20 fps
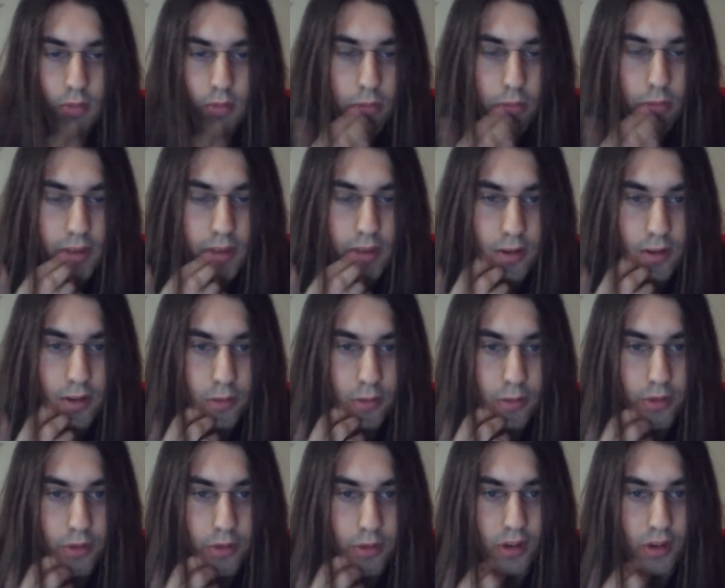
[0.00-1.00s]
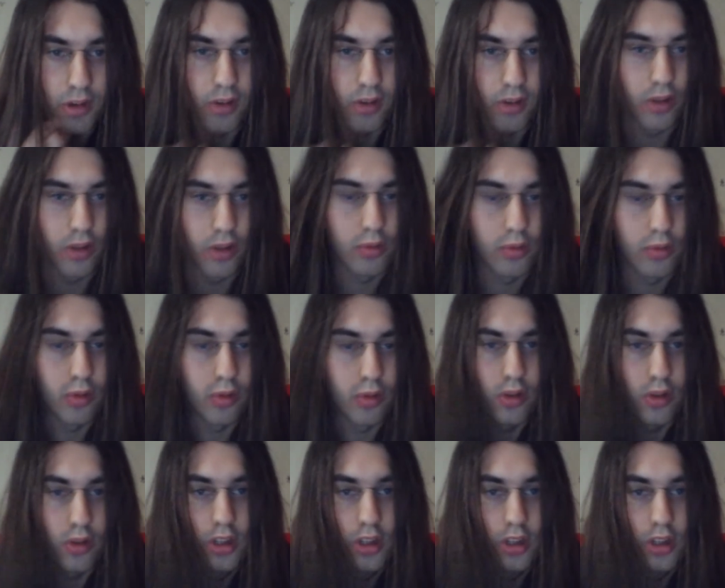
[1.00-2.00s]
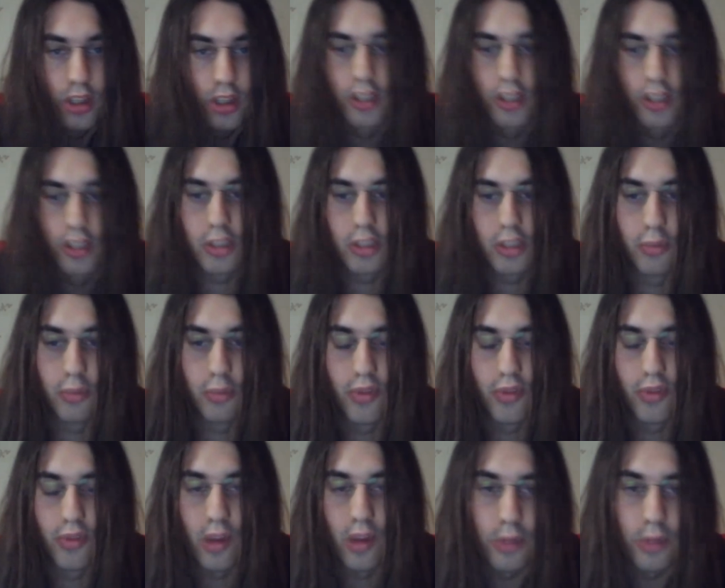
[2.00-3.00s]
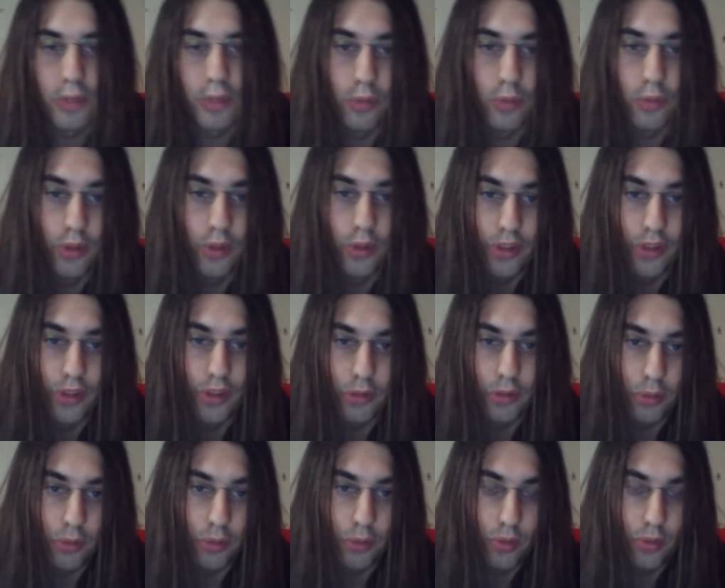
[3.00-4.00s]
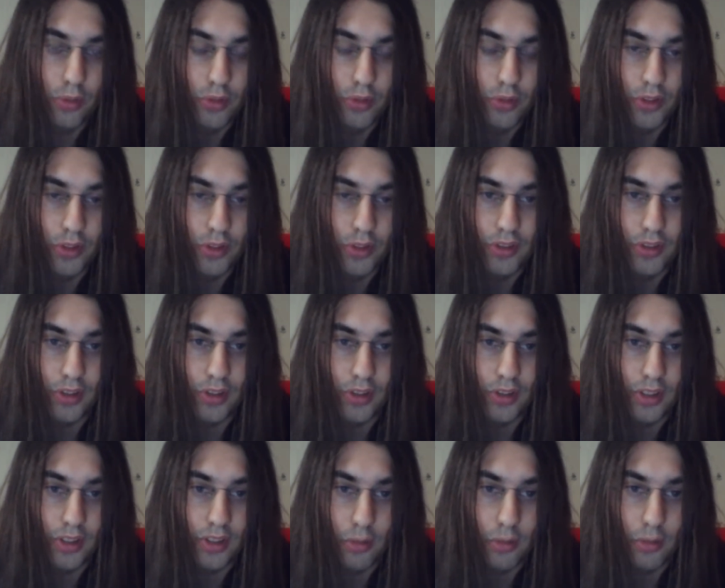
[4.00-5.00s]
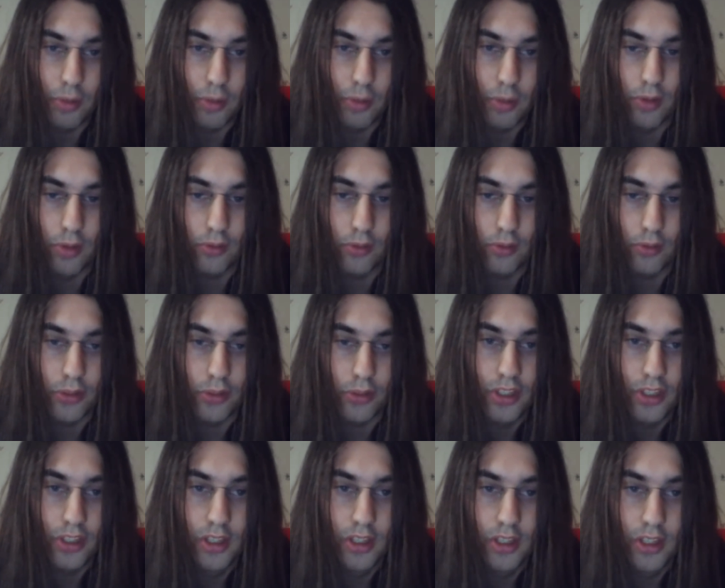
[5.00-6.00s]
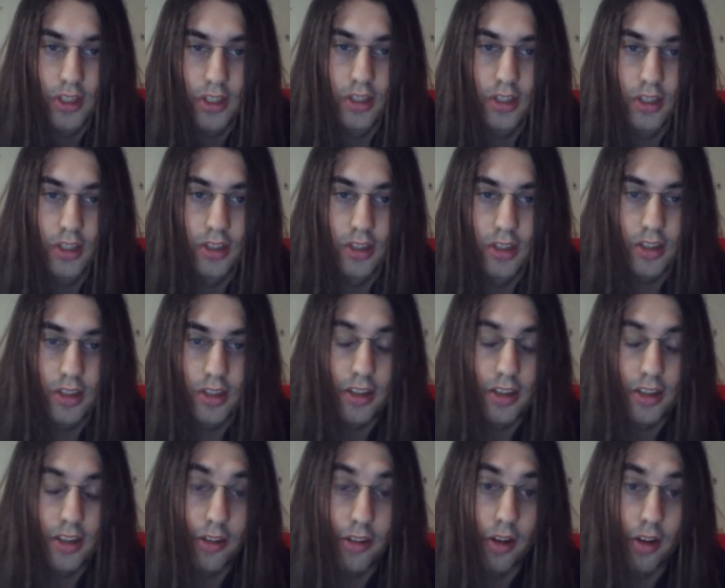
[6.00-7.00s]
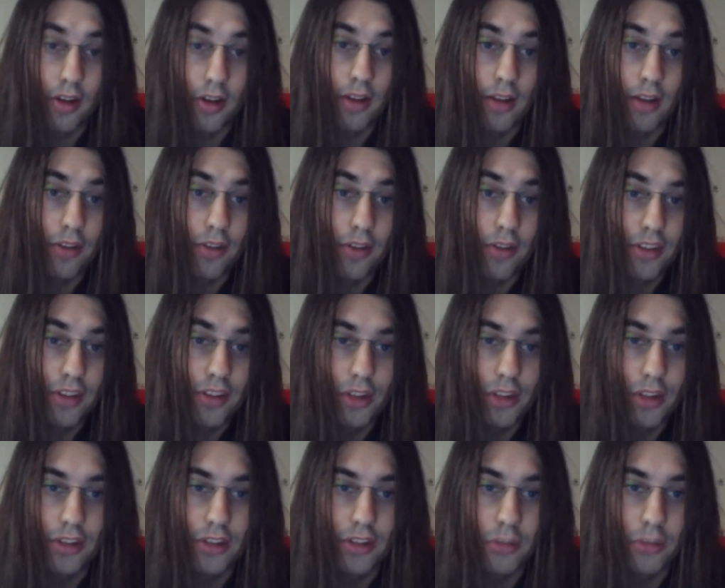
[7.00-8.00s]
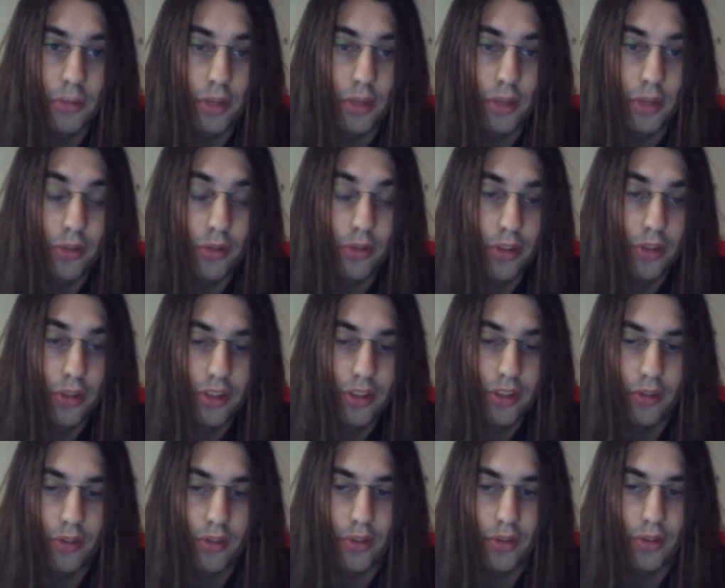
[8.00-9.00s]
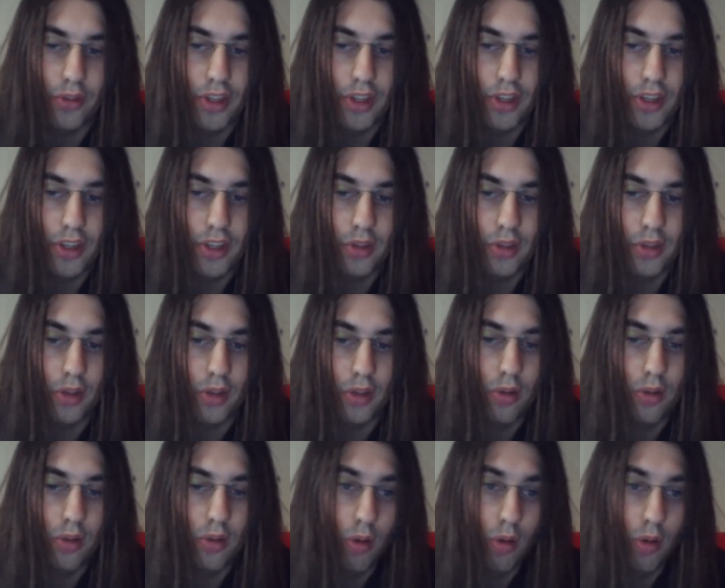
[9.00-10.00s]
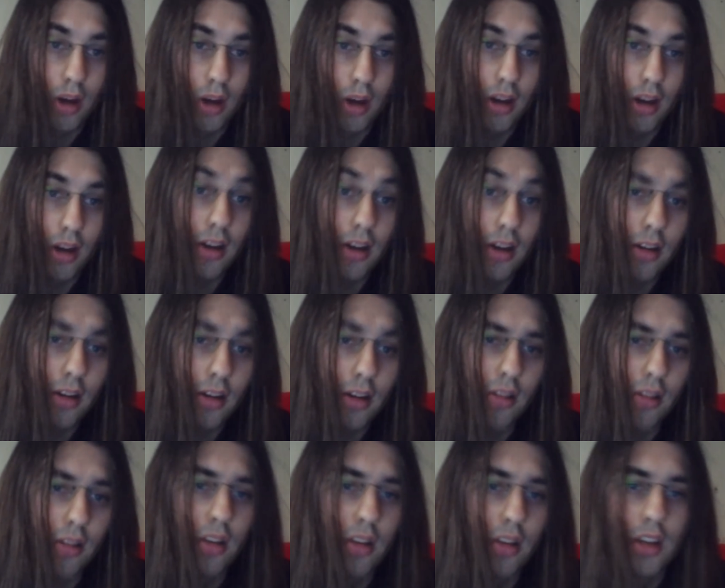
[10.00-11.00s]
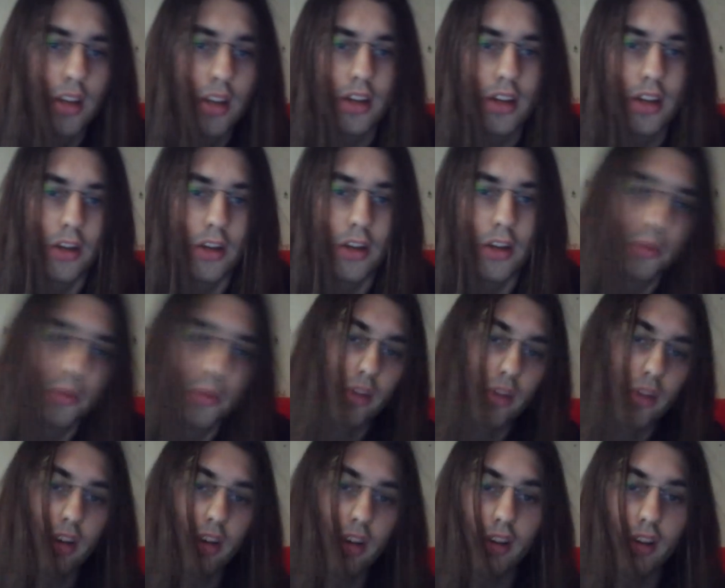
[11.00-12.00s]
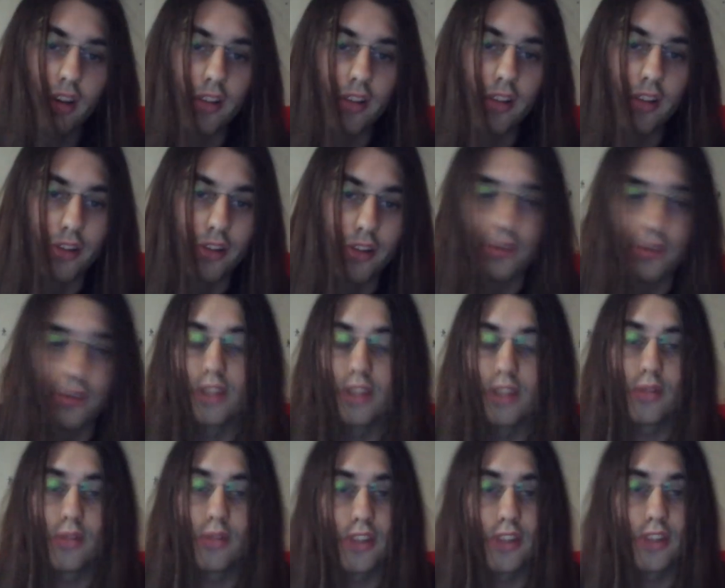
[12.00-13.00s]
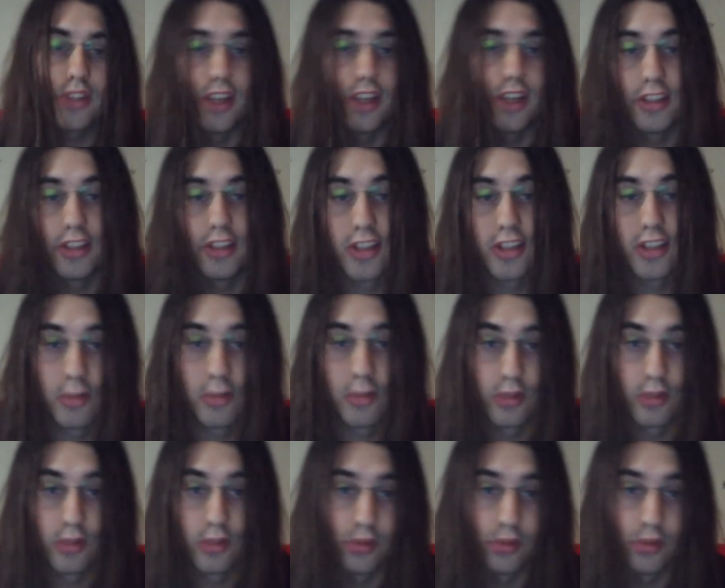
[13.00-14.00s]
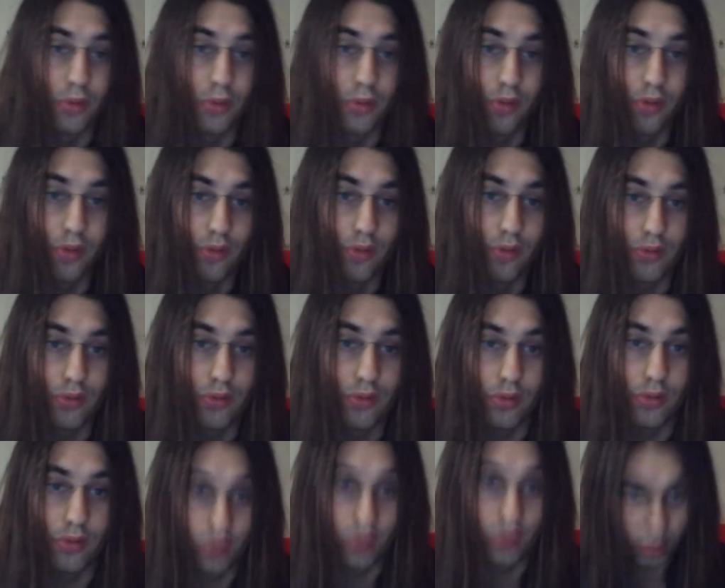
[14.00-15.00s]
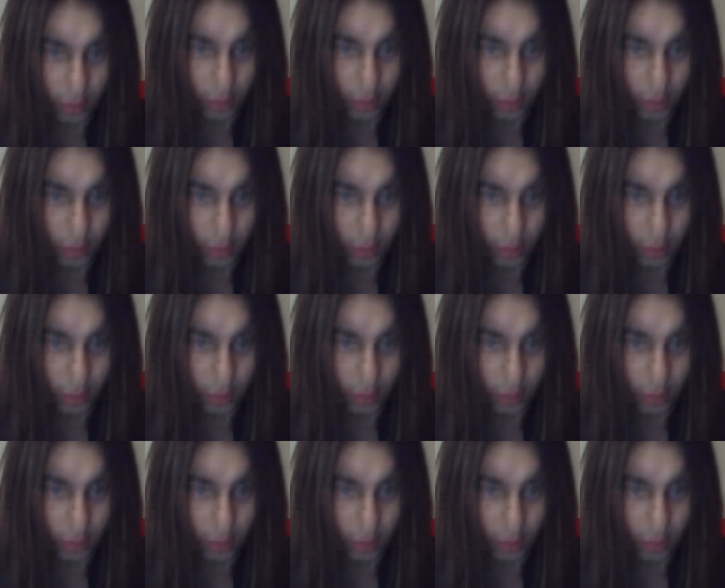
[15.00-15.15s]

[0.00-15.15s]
Mais, voilà, on a eu. j'ai pu faire un petit peu, tester un petit peu, et c'est vrai qu'il y avait pas mal de soucis. Et à la fin de cette période de test, en février, on a eu le droit à répondre à un questionnaires sur ce qui allait et ce qui allait pas justement en fonction de,